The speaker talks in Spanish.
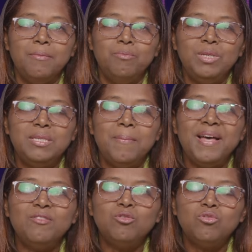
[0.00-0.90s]
Mis
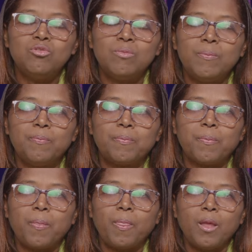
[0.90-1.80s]
amados,
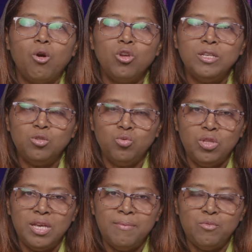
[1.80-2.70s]
hoy es un
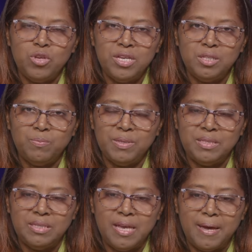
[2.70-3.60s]
día muy
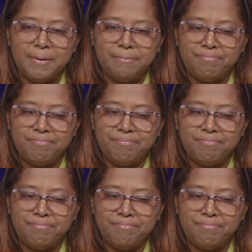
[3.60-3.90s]
especial